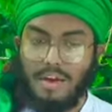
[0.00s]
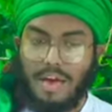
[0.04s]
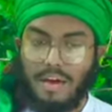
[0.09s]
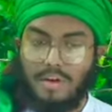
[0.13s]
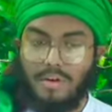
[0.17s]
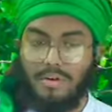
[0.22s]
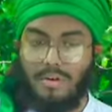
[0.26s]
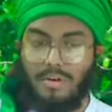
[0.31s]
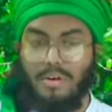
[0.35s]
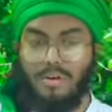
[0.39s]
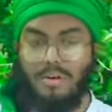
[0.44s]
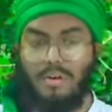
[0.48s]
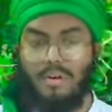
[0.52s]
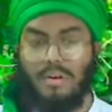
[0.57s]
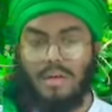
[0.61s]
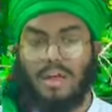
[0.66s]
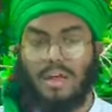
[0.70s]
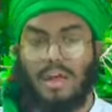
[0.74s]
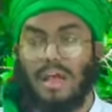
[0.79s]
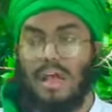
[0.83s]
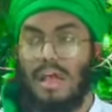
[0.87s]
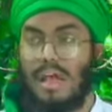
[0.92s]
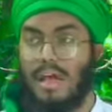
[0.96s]
কারণ হলো
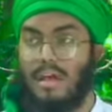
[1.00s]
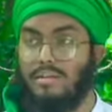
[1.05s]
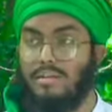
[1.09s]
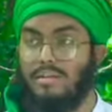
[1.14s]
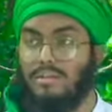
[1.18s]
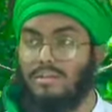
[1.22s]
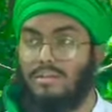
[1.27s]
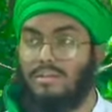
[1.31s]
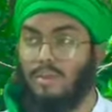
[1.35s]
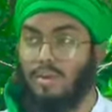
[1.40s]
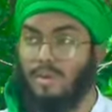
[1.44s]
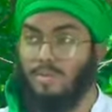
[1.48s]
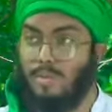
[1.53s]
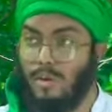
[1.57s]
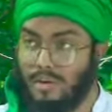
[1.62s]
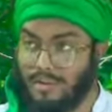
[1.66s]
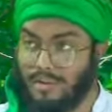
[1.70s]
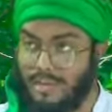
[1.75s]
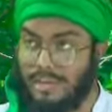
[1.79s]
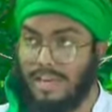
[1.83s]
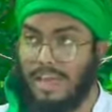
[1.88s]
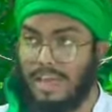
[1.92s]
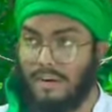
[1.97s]
দুর্বল কেন দুর্বলটা
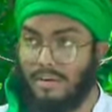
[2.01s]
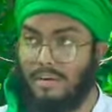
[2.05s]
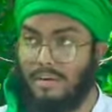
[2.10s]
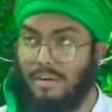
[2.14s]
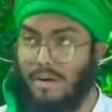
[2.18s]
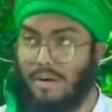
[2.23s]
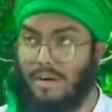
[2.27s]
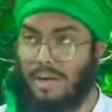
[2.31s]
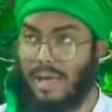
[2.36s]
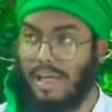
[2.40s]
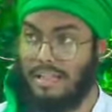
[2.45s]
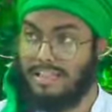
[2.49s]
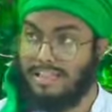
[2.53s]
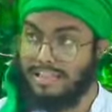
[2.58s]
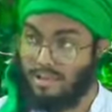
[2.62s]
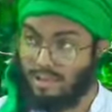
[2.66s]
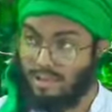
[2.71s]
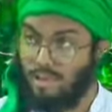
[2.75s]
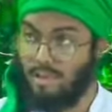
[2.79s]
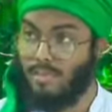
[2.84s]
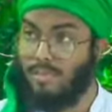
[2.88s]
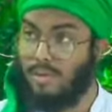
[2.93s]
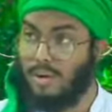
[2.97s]
কেন হয় হাদিস
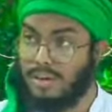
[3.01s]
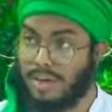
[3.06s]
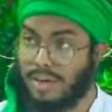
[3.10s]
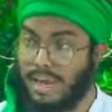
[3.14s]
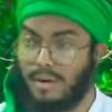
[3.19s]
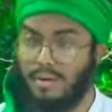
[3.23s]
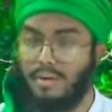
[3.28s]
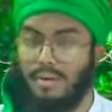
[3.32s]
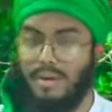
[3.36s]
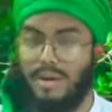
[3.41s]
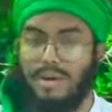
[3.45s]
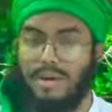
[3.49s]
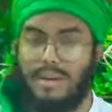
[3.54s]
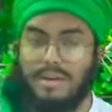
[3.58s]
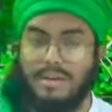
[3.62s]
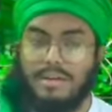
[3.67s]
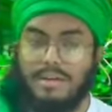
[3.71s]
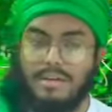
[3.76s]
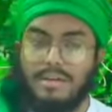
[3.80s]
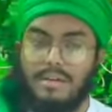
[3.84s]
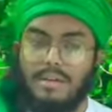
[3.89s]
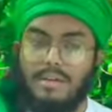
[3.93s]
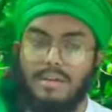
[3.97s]
দুর্বল কেন হয়
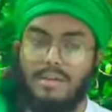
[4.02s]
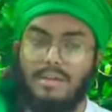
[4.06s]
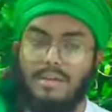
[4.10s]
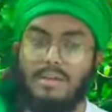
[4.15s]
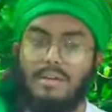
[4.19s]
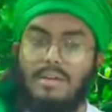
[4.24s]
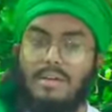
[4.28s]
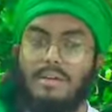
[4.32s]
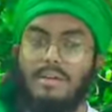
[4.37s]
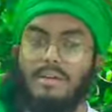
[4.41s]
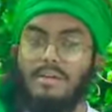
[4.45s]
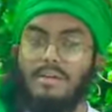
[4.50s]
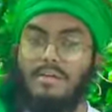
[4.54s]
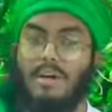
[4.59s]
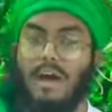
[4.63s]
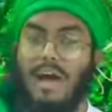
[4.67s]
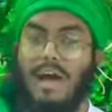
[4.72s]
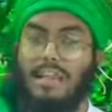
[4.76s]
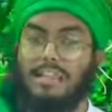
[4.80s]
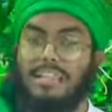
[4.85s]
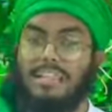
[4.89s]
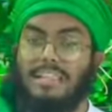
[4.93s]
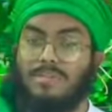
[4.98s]

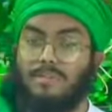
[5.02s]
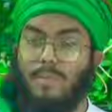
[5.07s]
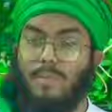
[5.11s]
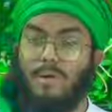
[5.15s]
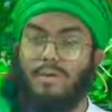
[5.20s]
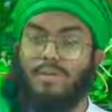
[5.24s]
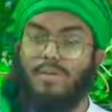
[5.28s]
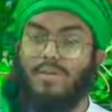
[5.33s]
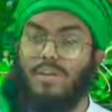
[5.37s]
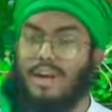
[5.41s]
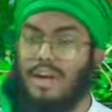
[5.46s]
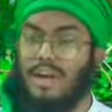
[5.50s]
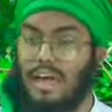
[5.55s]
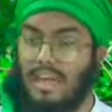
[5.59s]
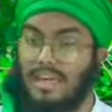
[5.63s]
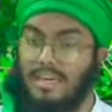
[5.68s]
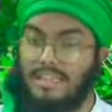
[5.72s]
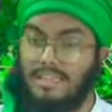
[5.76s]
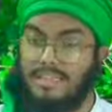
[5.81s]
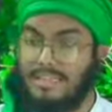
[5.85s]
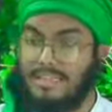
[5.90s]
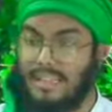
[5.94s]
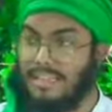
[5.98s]
হাদিস বর্ণনাকারী
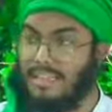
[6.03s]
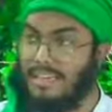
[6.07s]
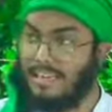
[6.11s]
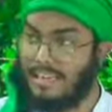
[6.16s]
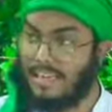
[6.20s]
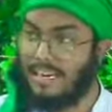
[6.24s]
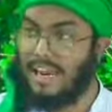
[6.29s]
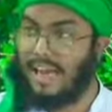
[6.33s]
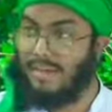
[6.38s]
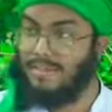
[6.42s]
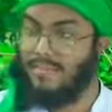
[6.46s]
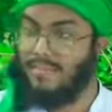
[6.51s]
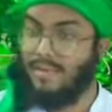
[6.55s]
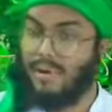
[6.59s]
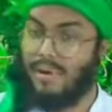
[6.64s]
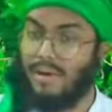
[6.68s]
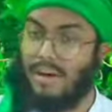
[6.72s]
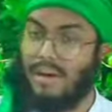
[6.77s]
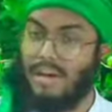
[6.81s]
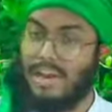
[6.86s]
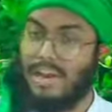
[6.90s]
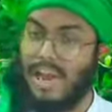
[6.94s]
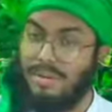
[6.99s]
তাদেরকে রাবি বলা
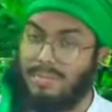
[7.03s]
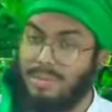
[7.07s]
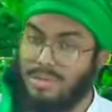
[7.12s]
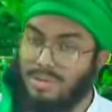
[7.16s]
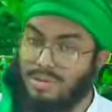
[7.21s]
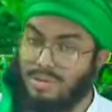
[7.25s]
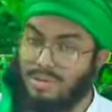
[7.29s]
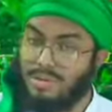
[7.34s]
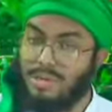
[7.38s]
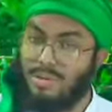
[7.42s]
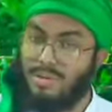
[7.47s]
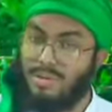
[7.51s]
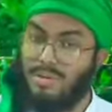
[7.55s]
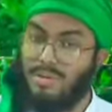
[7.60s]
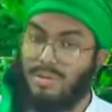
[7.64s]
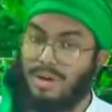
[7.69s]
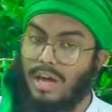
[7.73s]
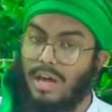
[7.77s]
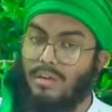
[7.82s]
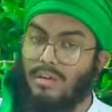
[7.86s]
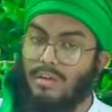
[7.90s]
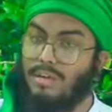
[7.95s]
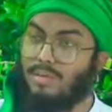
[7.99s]
হয় রাবি যদি কোনো
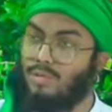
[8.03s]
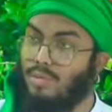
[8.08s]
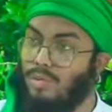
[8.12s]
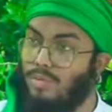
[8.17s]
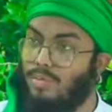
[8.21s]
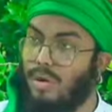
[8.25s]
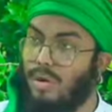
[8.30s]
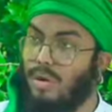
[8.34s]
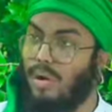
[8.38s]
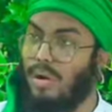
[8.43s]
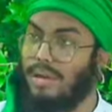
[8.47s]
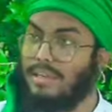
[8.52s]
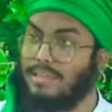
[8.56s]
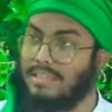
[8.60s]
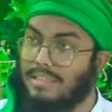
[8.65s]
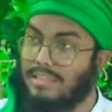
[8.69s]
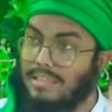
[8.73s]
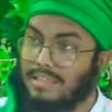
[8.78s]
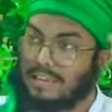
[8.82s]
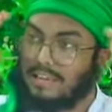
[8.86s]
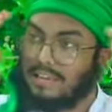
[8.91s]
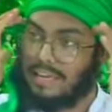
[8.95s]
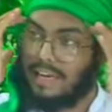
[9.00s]
কারণে দুর্বল হয়
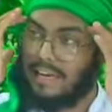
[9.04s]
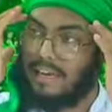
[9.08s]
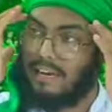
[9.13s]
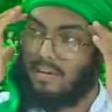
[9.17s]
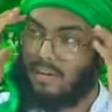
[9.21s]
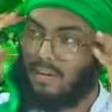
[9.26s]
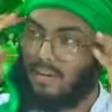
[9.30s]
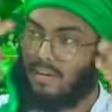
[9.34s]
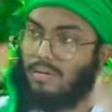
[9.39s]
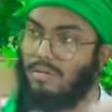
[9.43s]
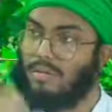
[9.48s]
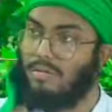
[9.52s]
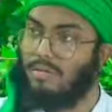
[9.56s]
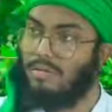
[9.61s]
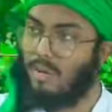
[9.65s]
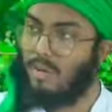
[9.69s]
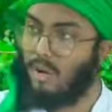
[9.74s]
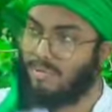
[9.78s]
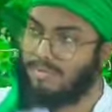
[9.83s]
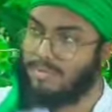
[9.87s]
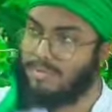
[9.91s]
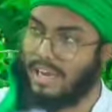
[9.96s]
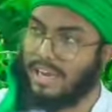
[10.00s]
জেহেন কম
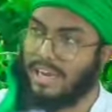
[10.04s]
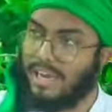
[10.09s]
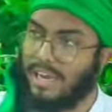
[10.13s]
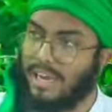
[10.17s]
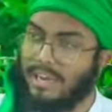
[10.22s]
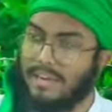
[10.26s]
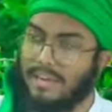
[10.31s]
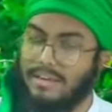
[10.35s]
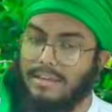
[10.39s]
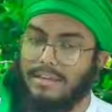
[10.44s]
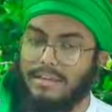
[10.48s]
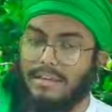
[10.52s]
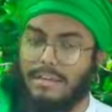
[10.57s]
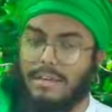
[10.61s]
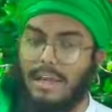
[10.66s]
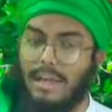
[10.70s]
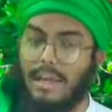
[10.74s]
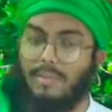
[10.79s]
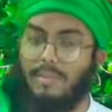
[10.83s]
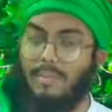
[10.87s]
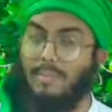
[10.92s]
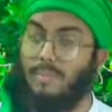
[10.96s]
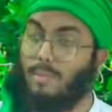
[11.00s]
থাকে
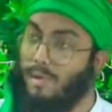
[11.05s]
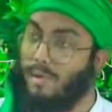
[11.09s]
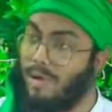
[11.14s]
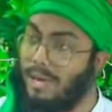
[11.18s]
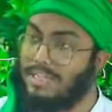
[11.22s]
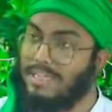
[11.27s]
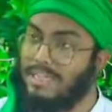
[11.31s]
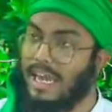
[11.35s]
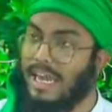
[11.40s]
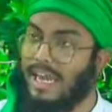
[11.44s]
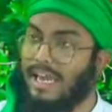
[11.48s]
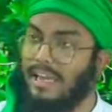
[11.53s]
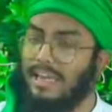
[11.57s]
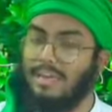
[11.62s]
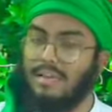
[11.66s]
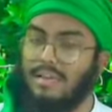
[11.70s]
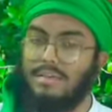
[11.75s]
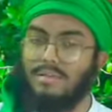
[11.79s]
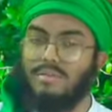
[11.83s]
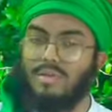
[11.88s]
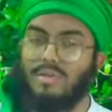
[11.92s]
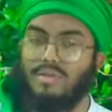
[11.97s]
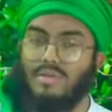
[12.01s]
ভুলে যায়
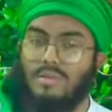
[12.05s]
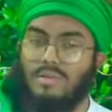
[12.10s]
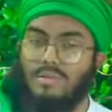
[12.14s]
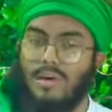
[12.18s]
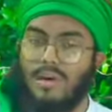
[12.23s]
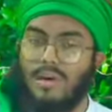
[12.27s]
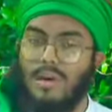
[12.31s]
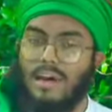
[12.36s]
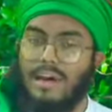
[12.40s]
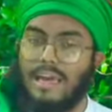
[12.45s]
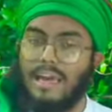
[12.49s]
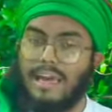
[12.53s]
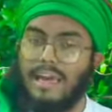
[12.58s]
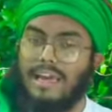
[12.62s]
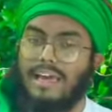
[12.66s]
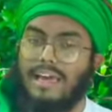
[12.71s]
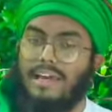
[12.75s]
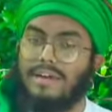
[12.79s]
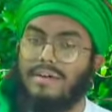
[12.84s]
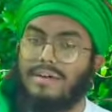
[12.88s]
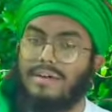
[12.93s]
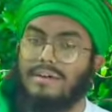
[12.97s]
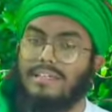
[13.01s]
তো দুর্বল হয় এই
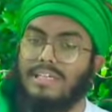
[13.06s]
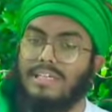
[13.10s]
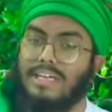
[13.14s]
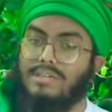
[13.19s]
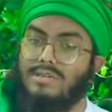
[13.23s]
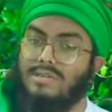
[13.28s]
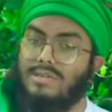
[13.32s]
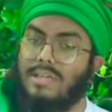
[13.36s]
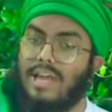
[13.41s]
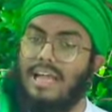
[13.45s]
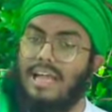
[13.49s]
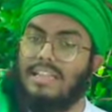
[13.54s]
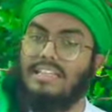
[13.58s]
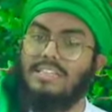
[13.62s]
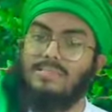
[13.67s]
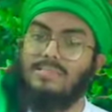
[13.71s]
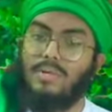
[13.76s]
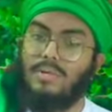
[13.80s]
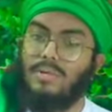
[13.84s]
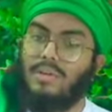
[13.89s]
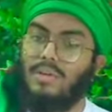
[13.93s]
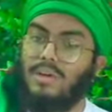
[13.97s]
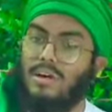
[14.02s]
কারণে সে যদি হাদিস
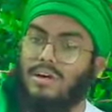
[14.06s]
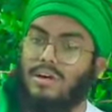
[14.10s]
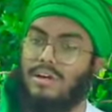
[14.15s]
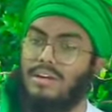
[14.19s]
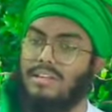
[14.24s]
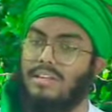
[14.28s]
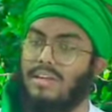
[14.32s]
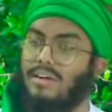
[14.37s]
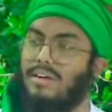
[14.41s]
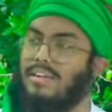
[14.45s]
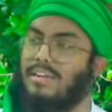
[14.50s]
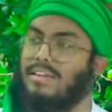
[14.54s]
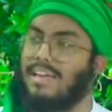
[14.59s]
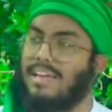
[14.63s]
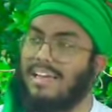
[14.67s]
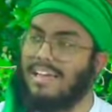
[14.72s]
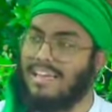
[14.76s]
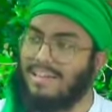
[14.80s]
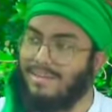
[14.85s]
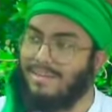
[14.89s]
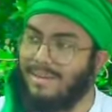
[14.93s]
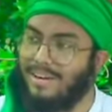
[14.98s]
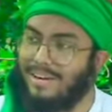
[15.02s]
বর্ণনা করে তাহলে তাকে কি
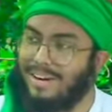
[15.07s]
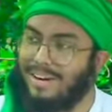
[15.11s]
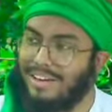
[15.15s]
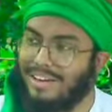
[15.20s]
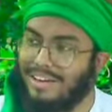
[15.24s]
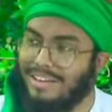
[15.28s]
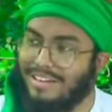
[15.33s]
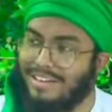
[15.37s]
বলা হয়